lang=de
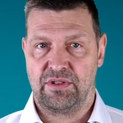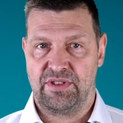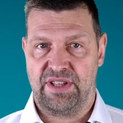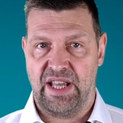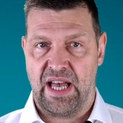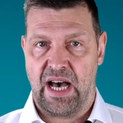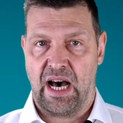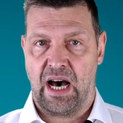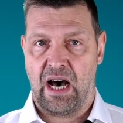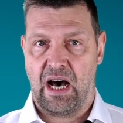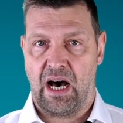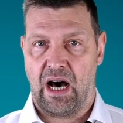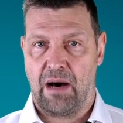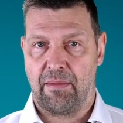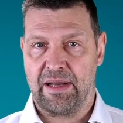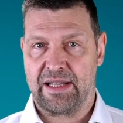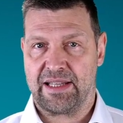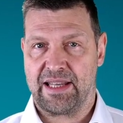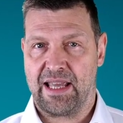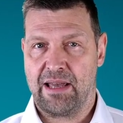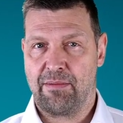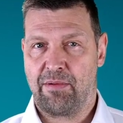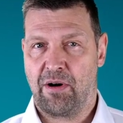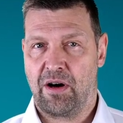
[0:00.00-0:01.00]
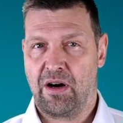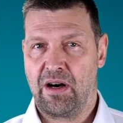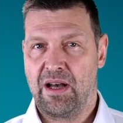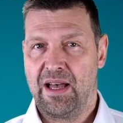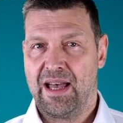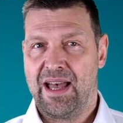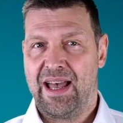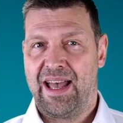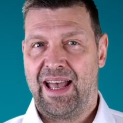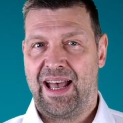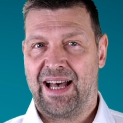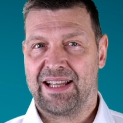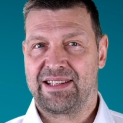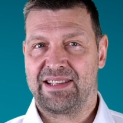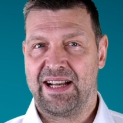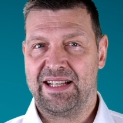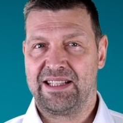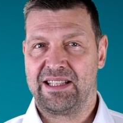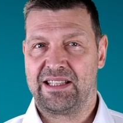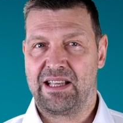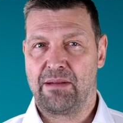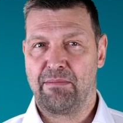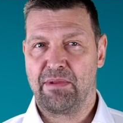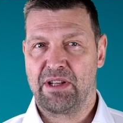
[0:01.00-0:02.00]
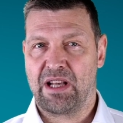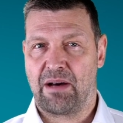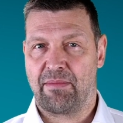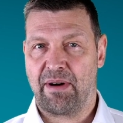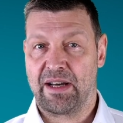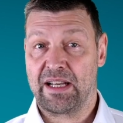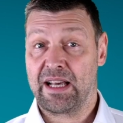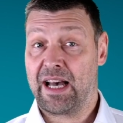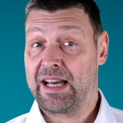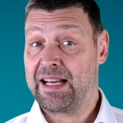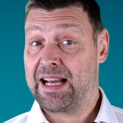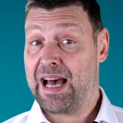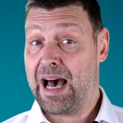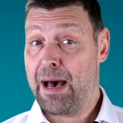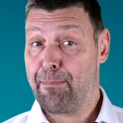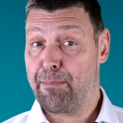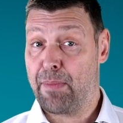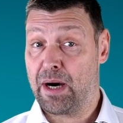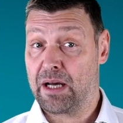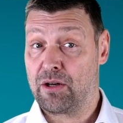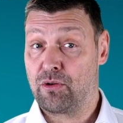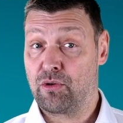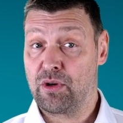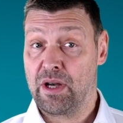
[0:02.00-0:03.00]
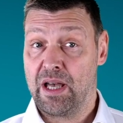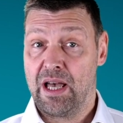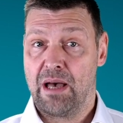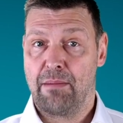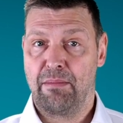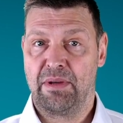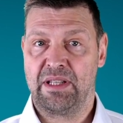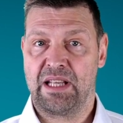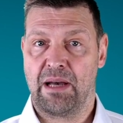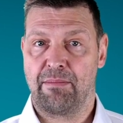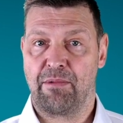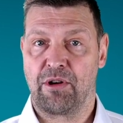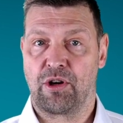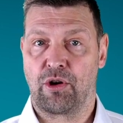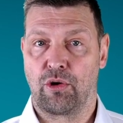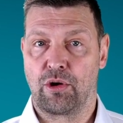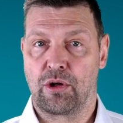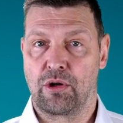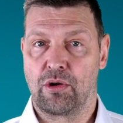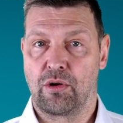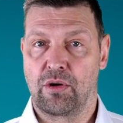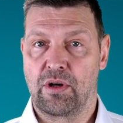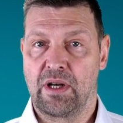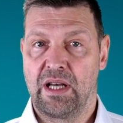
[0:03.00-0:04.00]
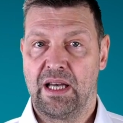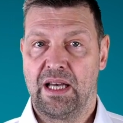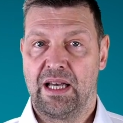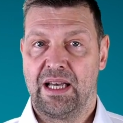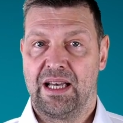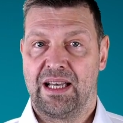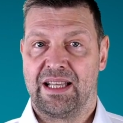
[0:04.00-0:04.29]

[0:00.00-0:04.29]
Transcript: Der Arbeitgeber erteilte dem Mitarbeiter eine Abmahnung mit der Begründung,